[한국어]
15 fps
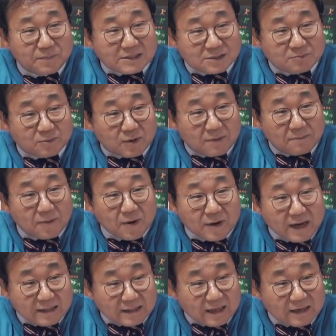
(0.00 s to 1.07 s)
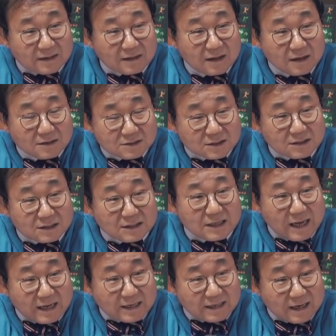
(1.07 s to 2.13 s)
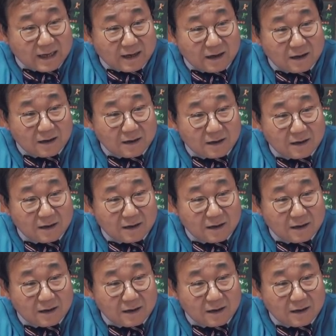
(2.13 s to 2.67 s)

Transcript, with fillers: 페이스북에 표현했다는 지금 그 이야기네요.